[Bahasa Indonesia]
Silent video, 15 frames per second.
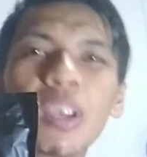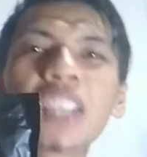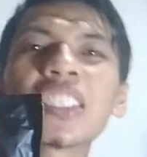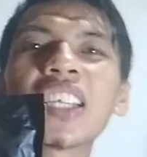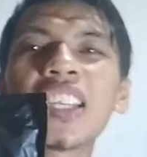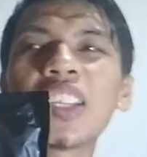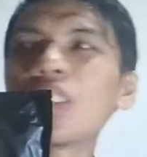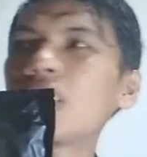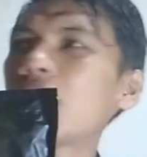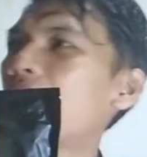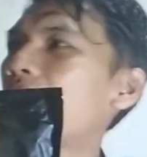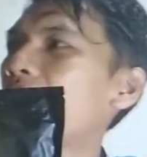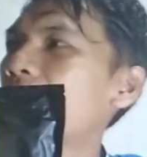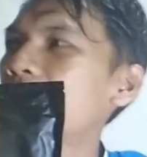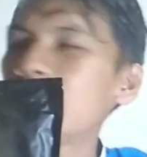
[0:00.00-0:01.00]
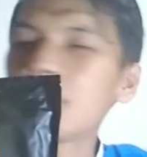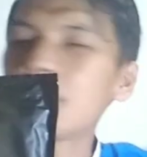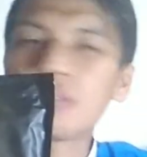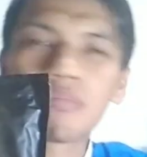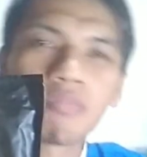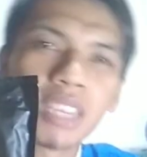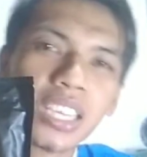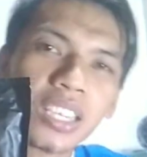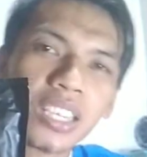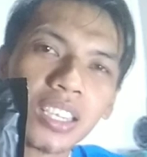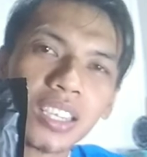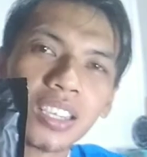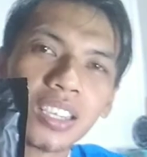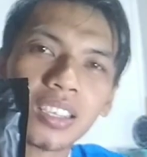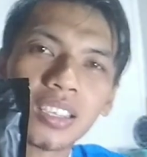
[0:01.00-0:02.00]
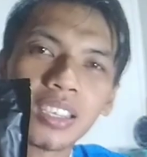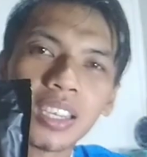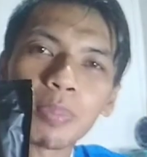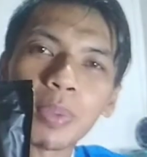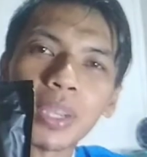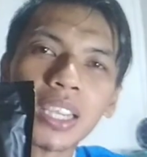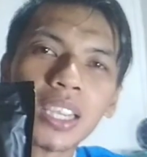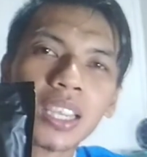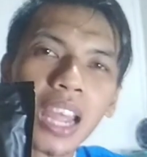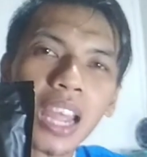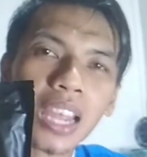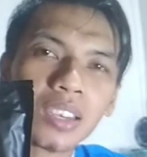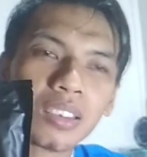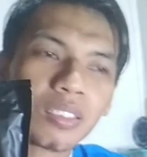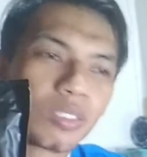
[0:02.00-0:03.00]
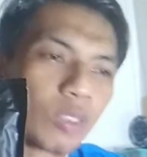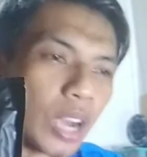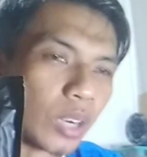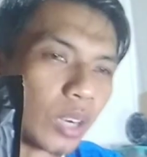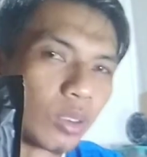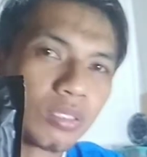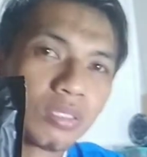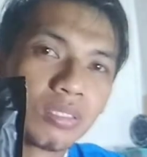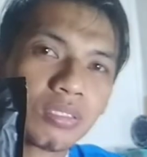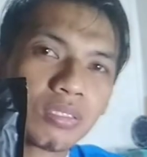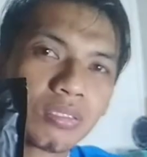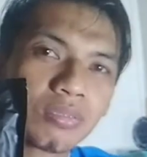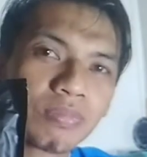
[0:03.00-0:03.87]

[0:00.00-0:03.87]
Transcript: Biasanya juga beli di pinggiran warung